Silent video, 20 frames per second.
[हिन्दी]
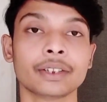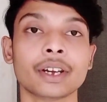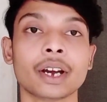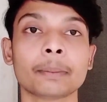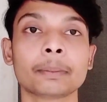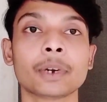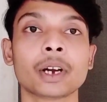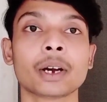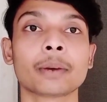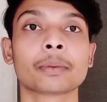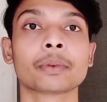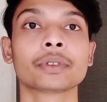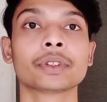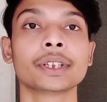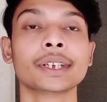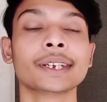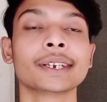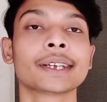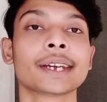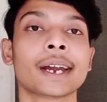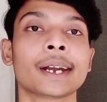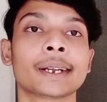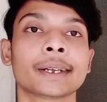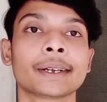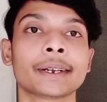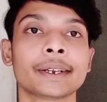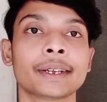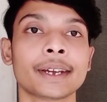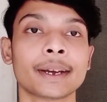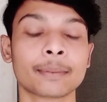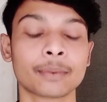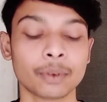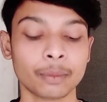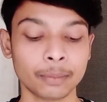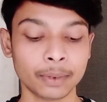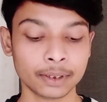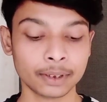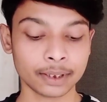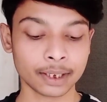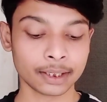यहाँ पे आपको तीन कैटेगरी आपको
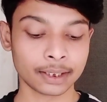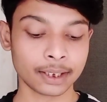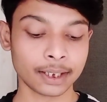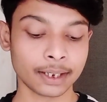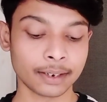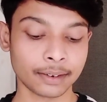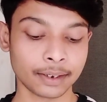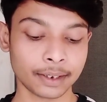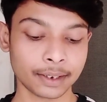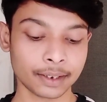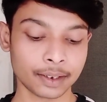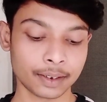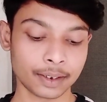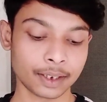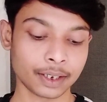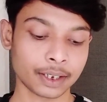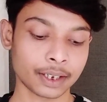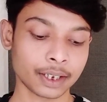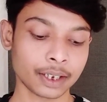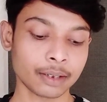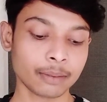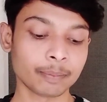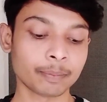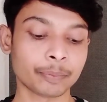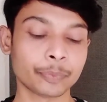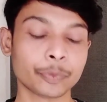मिल जाती है अर्निंग करने के